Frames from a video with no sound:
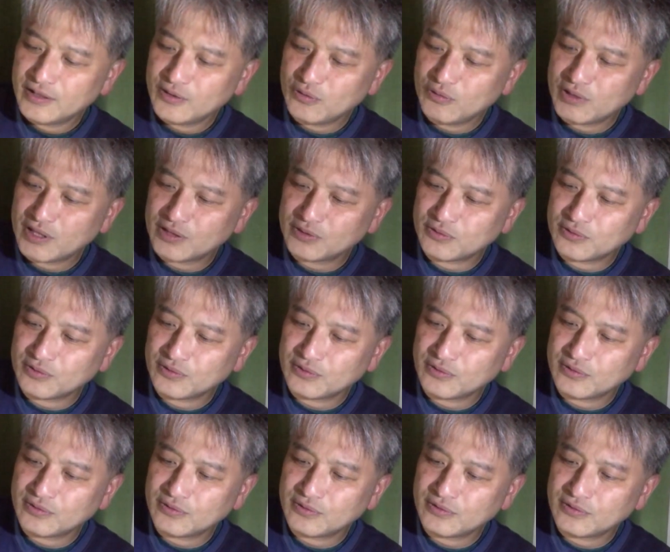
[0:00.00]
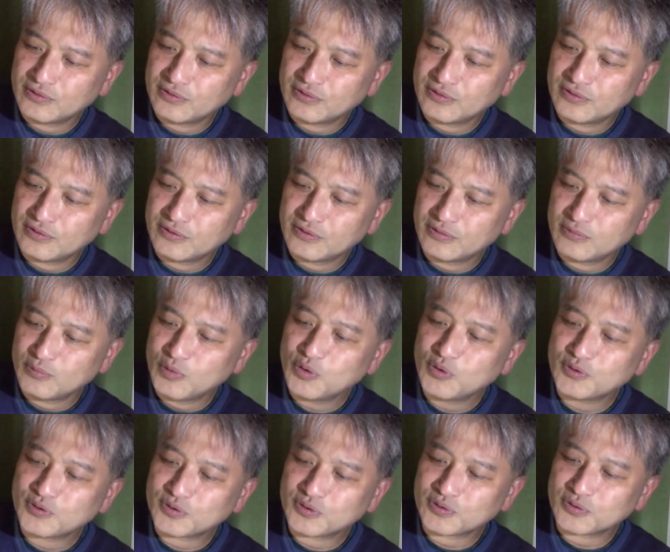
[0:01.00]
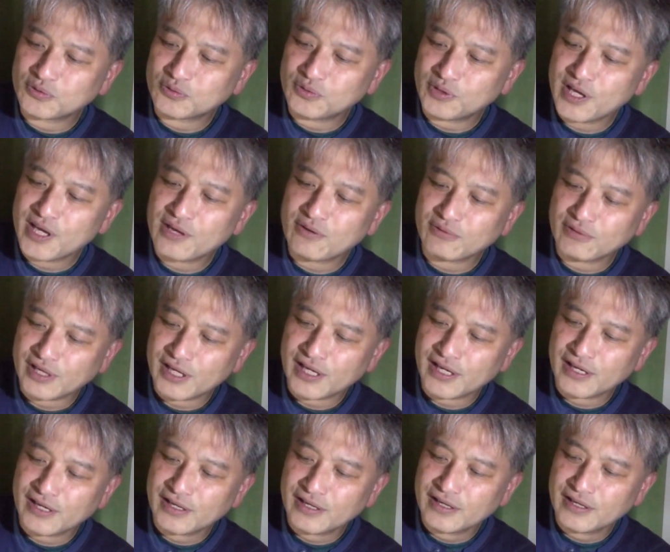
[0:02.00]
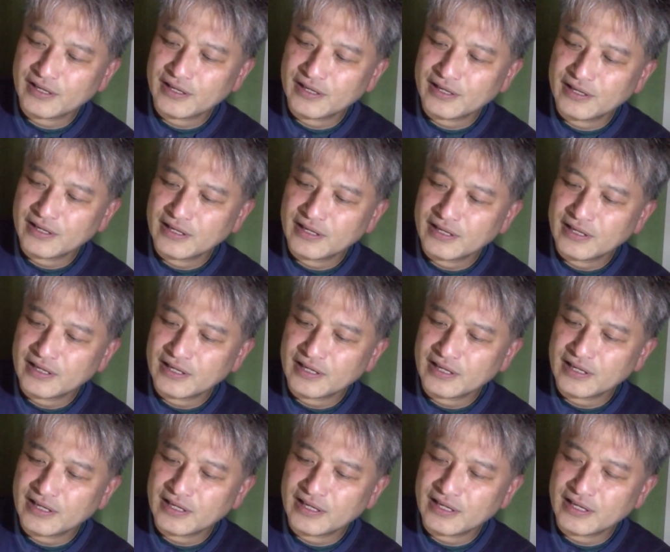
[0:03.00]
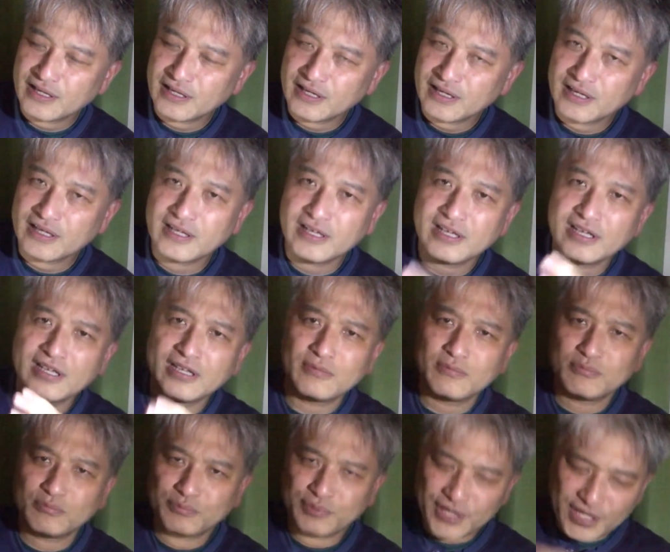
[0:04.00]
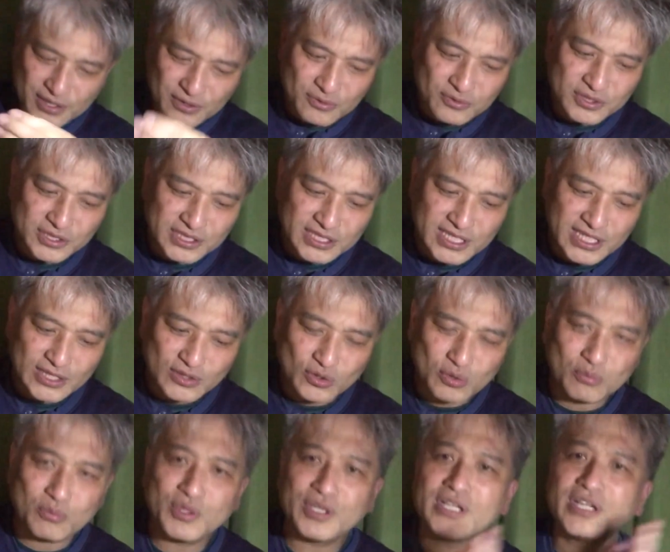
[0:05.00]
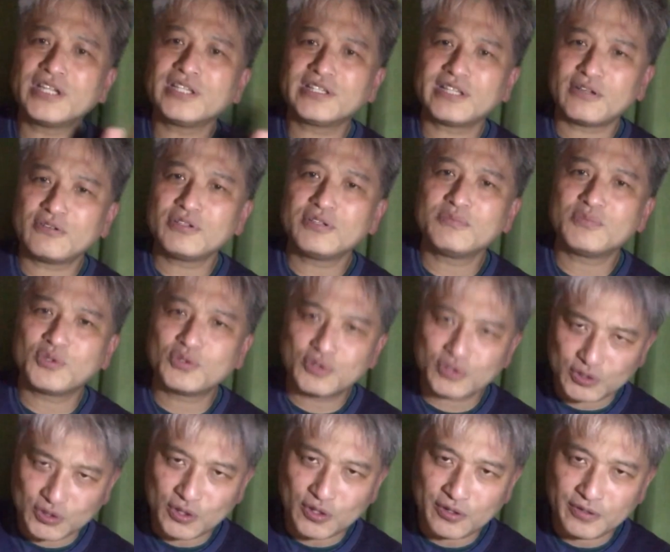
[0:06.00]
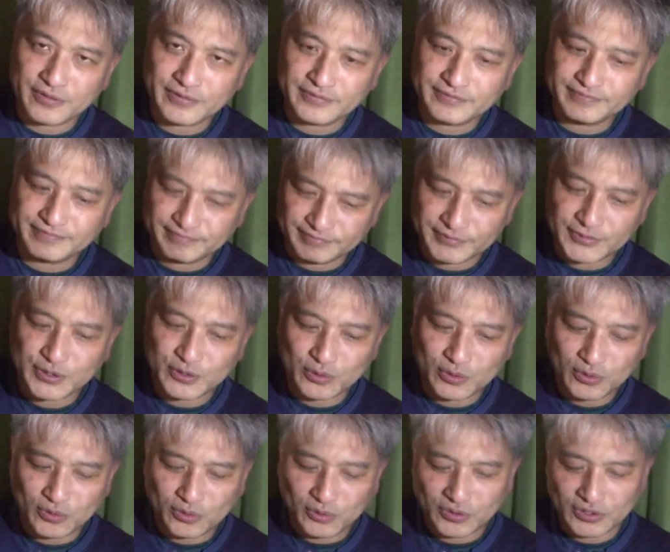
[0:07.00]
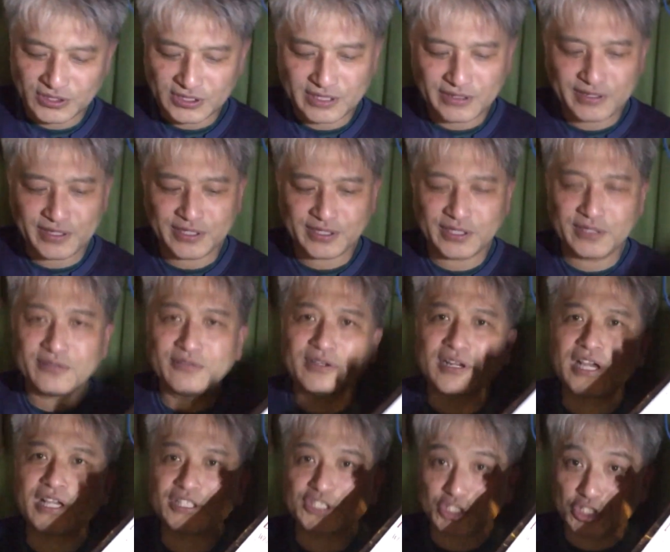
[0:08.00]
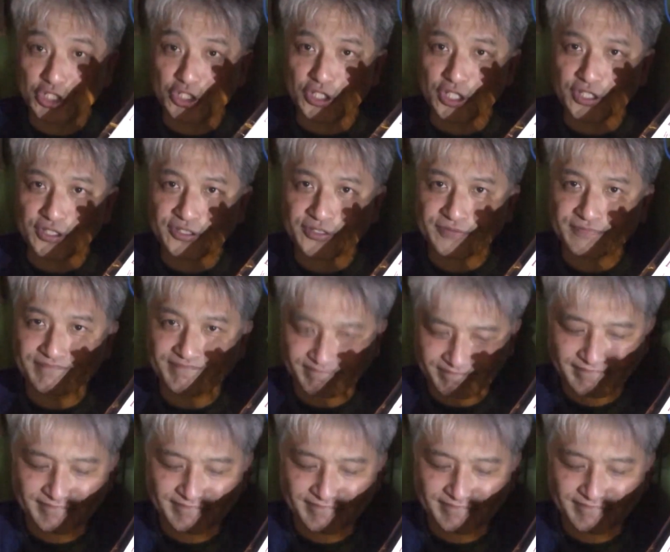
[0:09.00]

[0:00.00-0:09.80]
要は、あのー、モルトとグレーをね、えー、ブレンドした後、もう一回樽に戻すという方法使われてるらしいです。